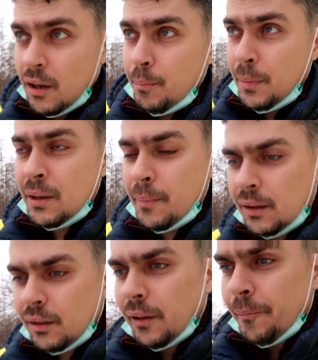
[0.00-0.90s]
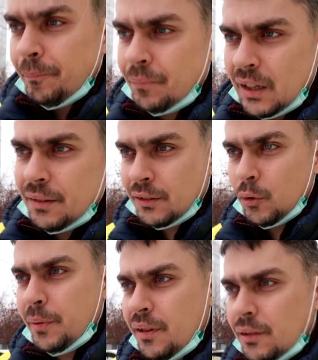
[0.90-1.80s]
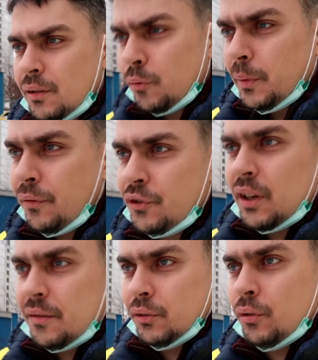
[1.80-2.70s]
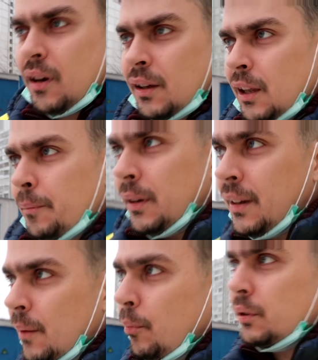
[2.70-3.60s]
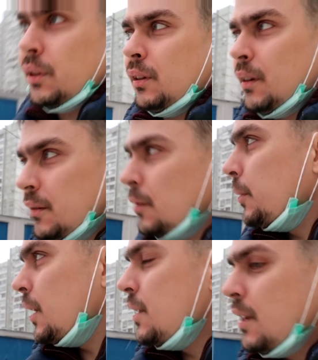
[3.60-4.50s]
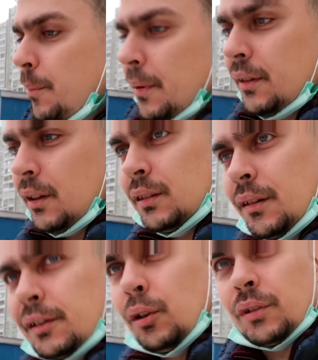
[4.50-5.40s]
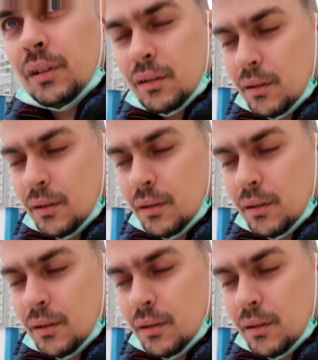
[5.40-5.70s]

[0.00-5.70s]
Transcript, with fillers: Минималка 150 рублей в час, но она бы работала, если бы я не опоздал на слот.